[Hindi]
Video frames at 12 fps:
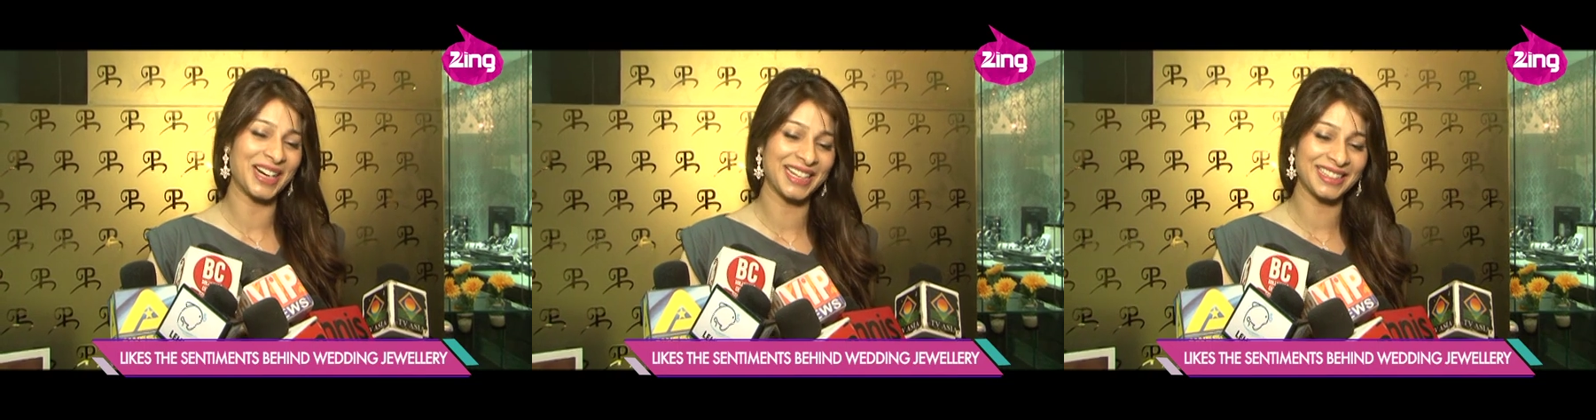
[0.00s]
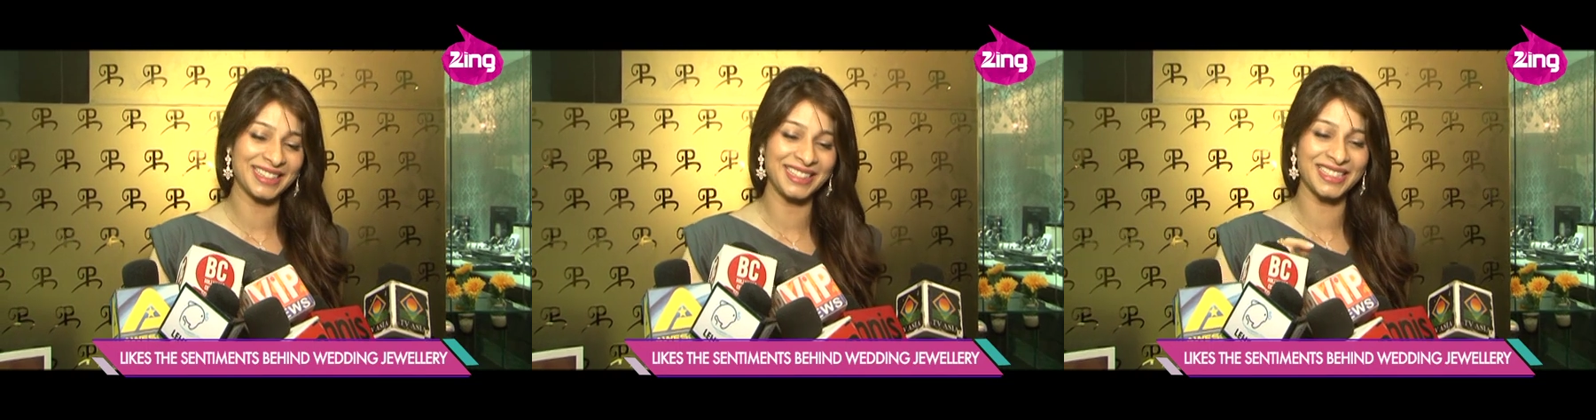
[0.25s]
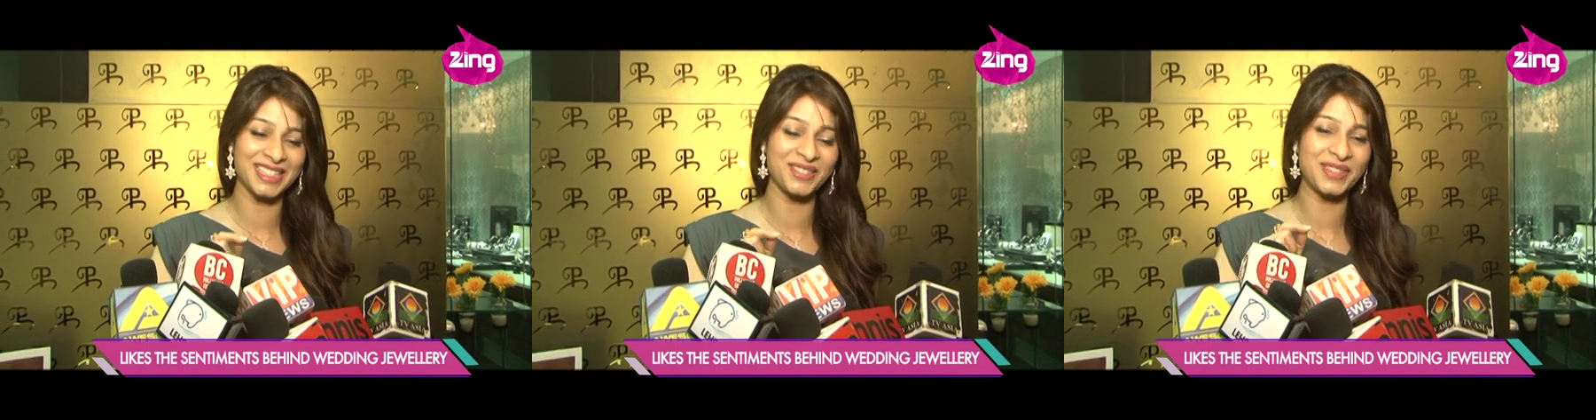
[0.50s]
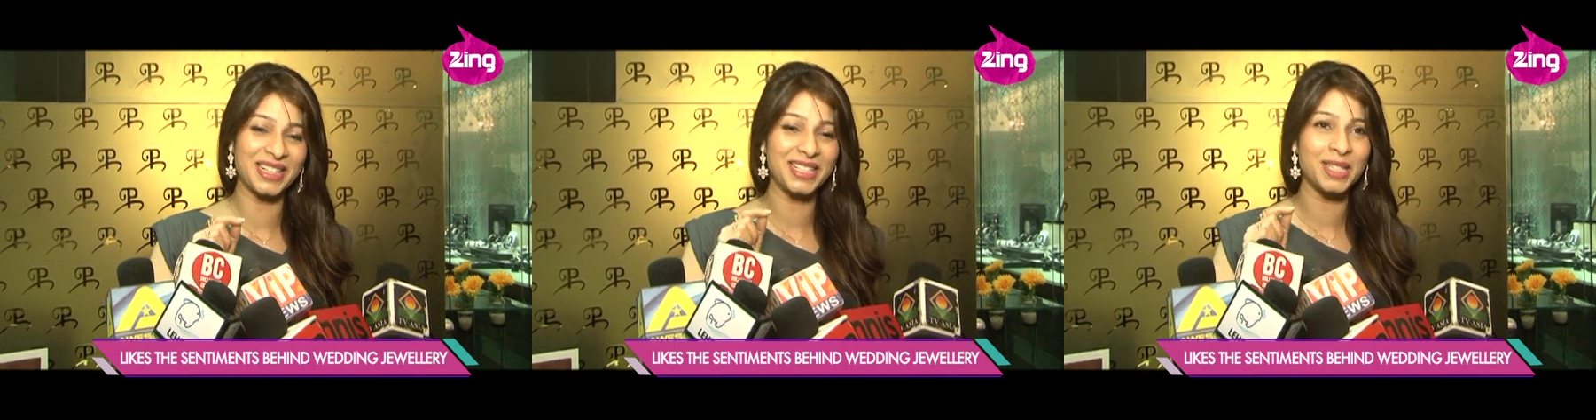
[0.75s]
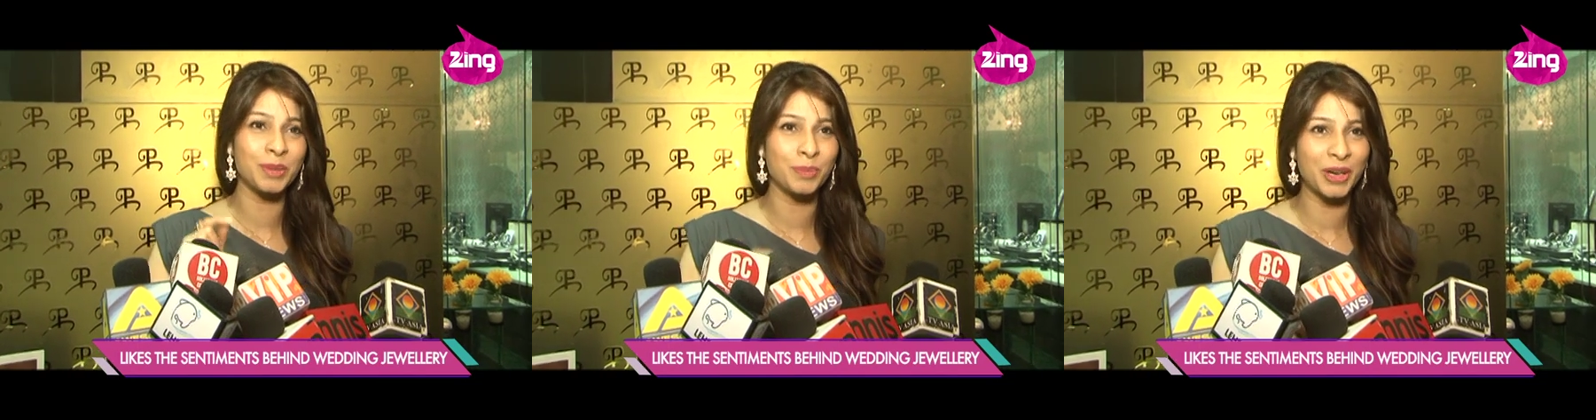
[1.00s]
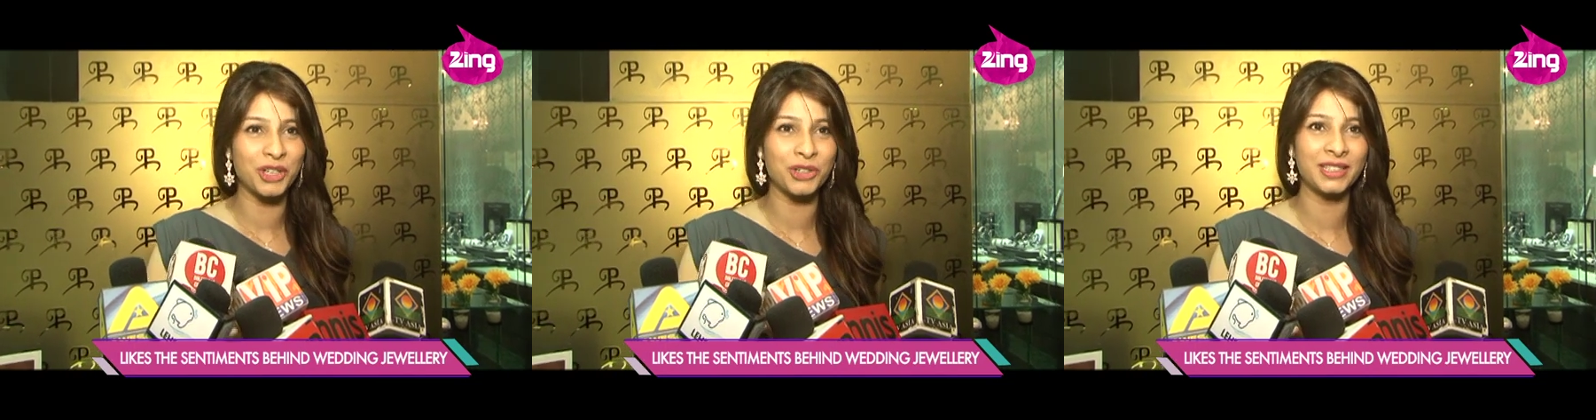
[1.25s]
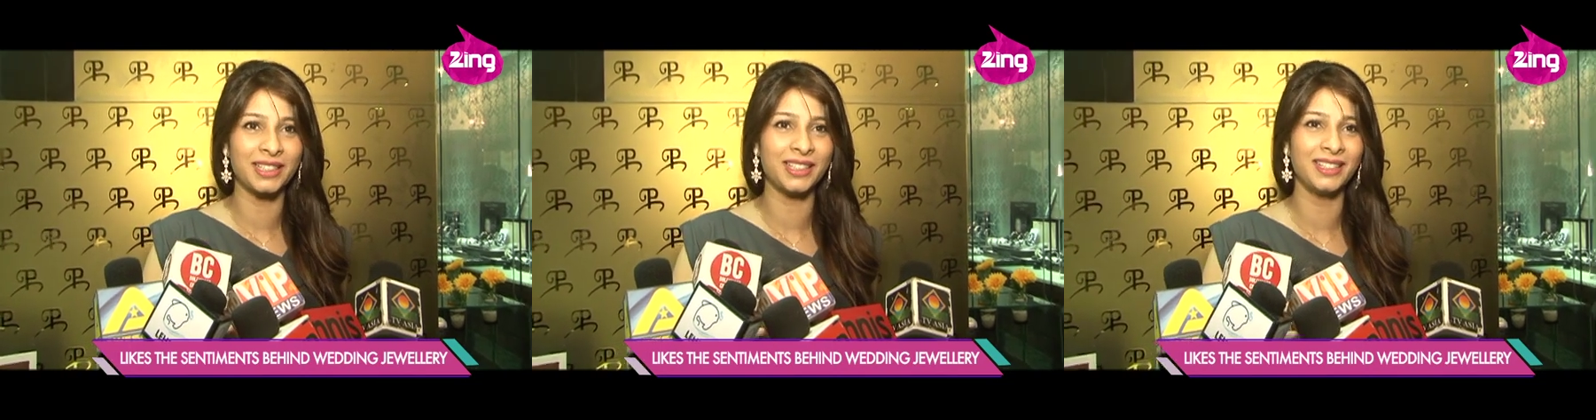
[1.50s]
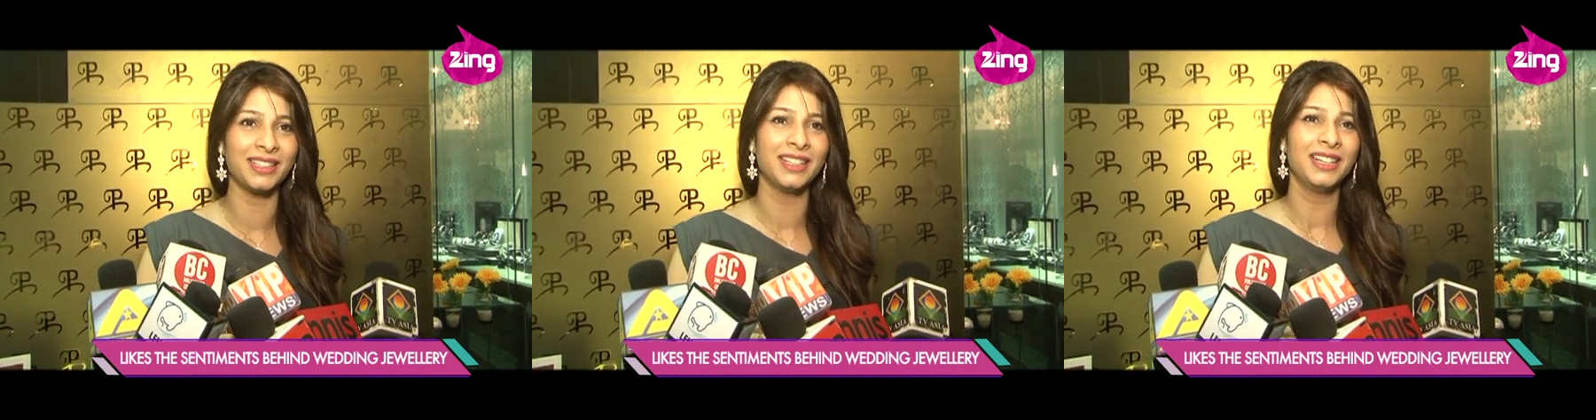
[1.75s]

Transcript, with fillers: आई थिंक इट्स अ वेरी स्पेशल थिंग